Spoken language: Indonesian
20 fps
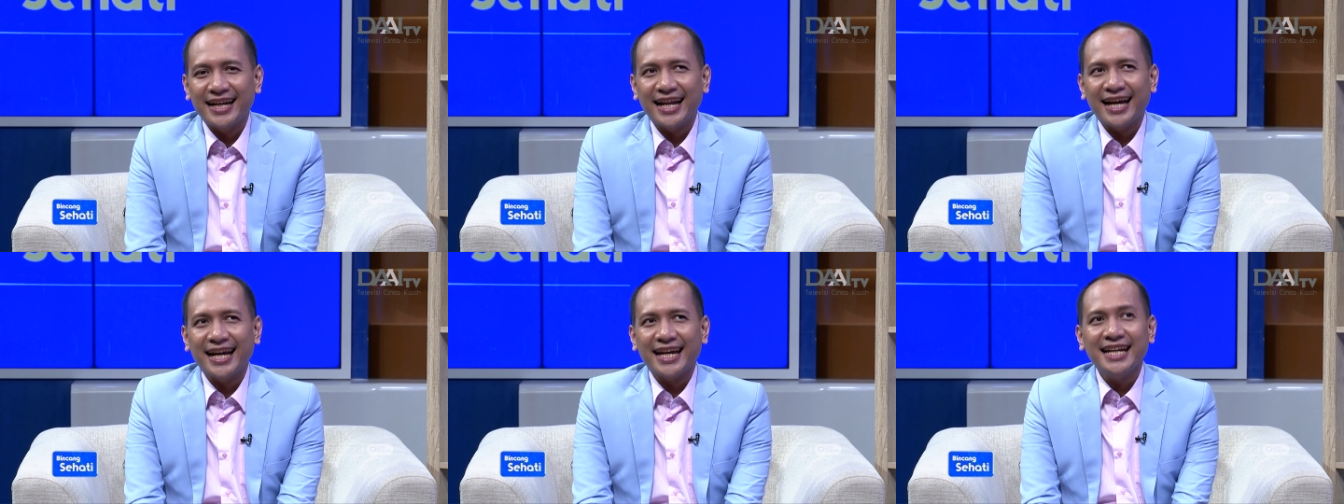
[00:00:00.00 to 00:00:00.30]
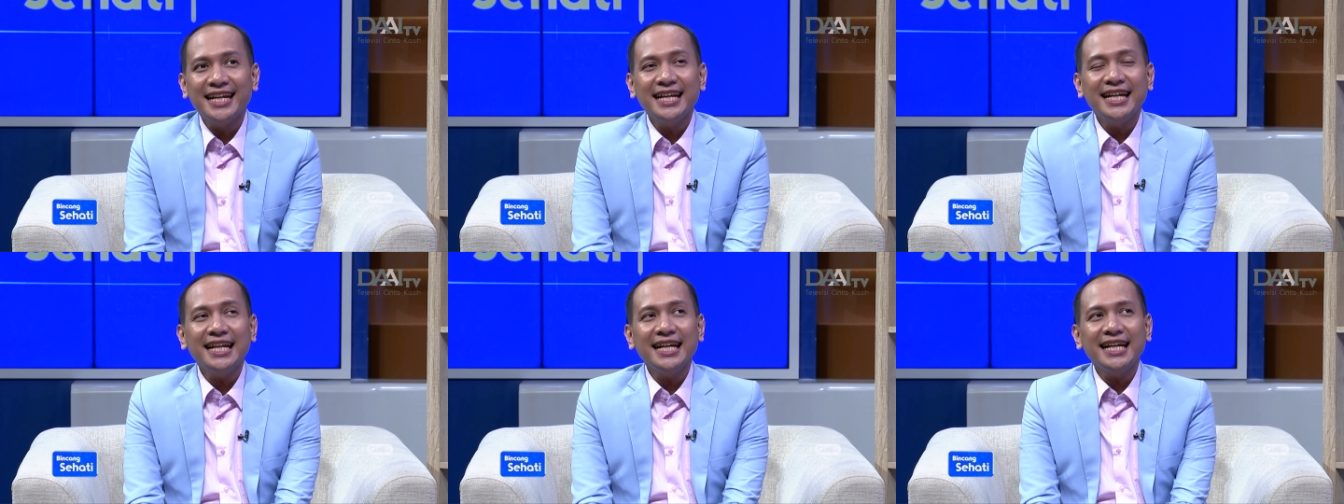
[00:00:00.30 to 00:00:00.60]
Nah,
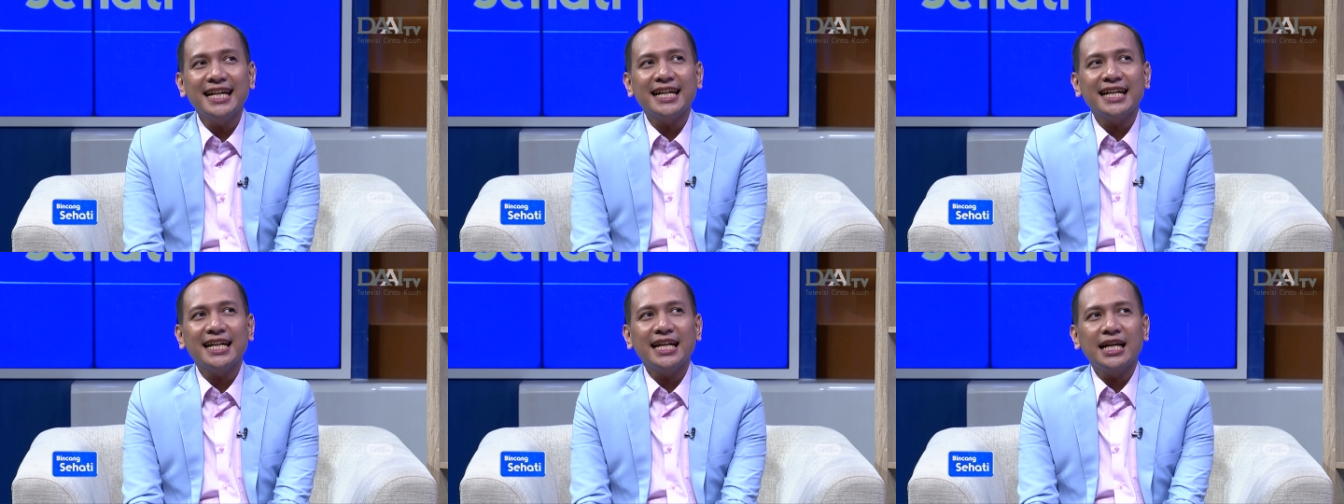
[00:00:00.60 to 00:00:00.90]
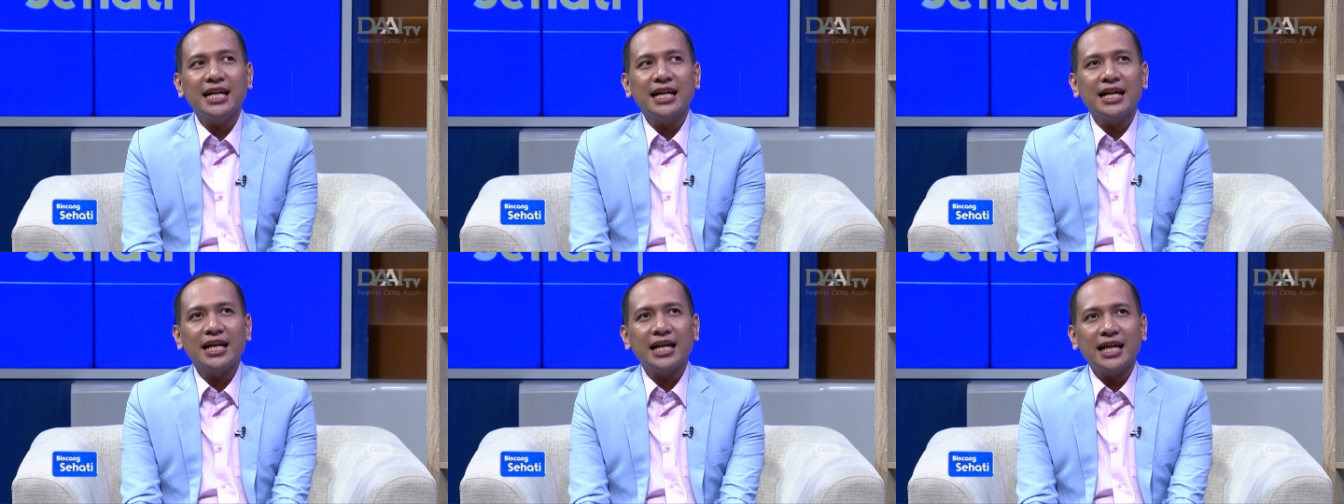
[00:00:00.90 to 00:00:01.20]
ini
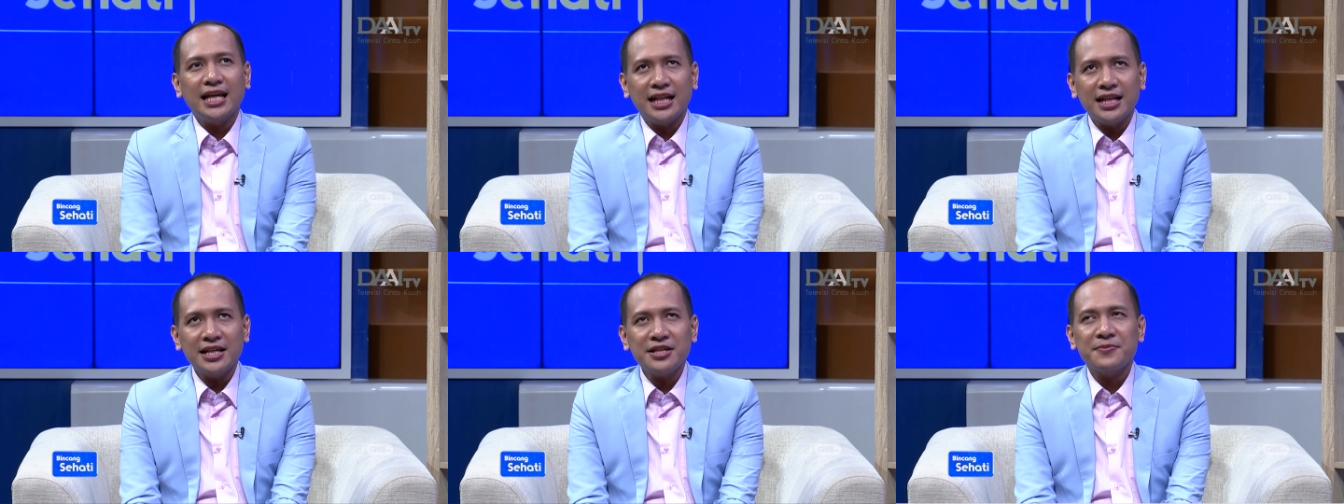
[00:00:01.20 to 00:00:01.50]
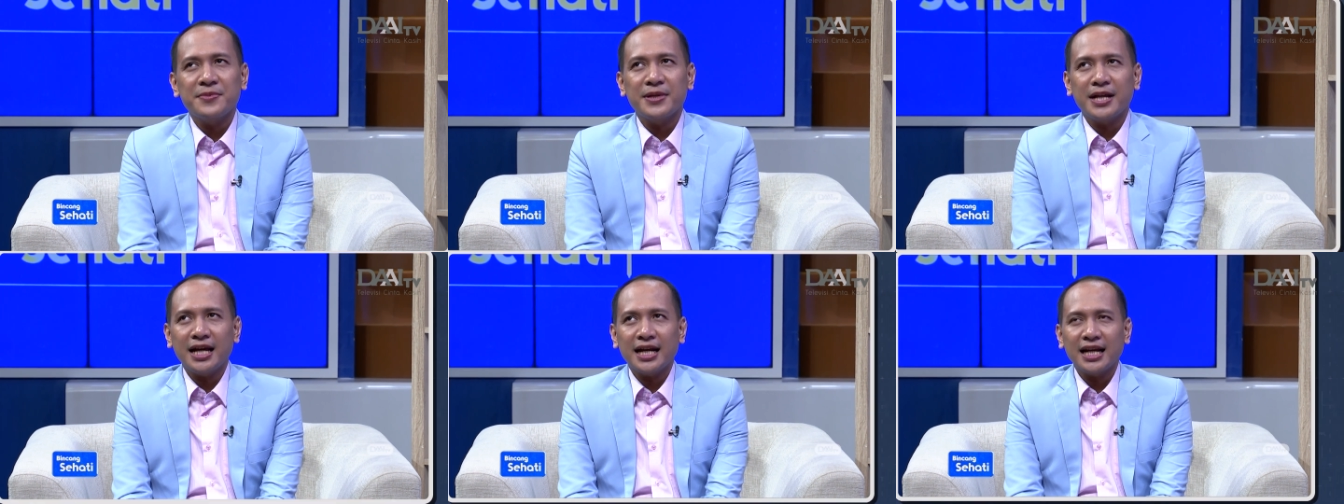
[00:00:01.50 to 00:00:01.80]
ini
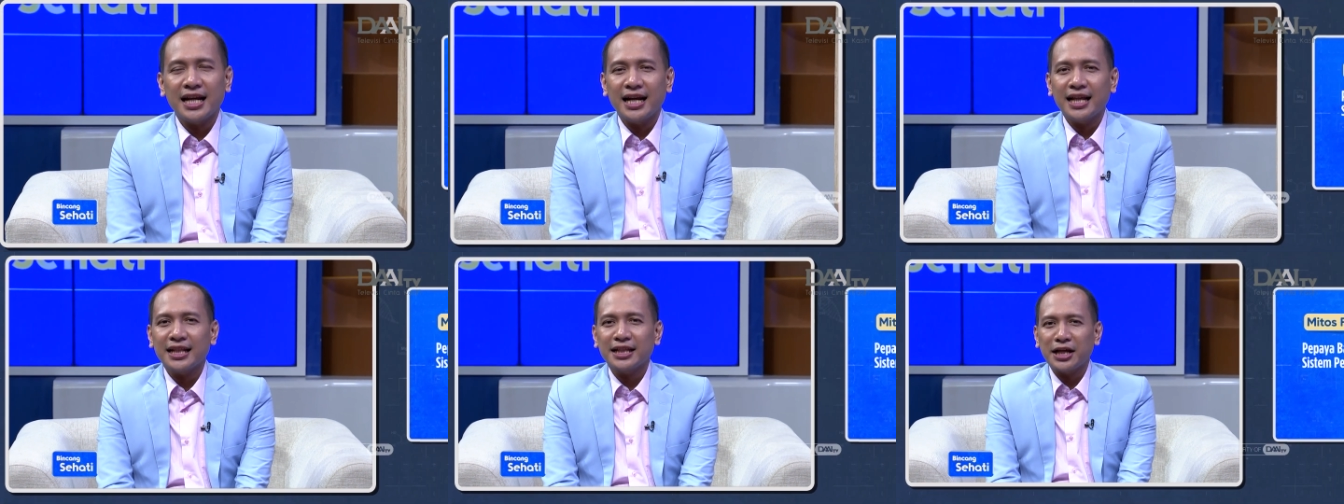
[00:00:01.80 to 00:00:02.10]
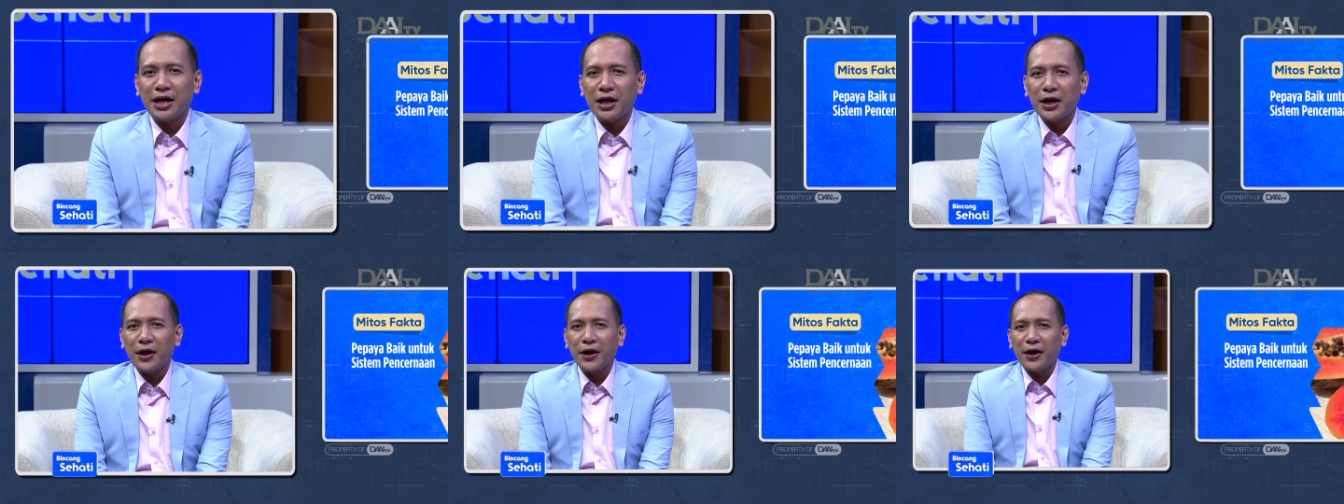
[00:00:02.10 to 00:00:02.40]
sebenarnya relate
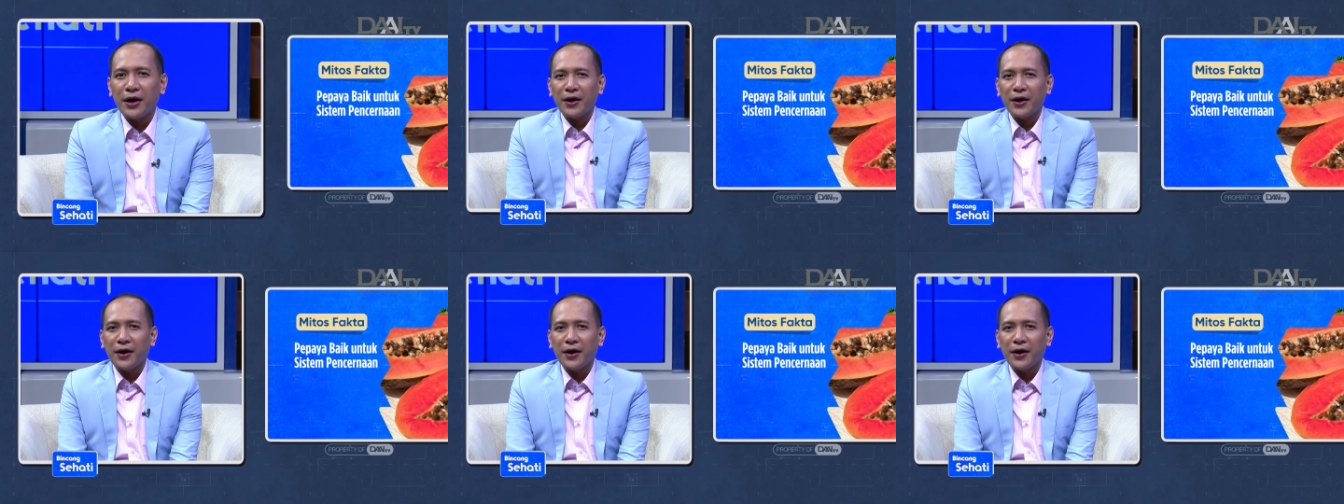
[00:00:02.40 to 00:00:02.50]
ke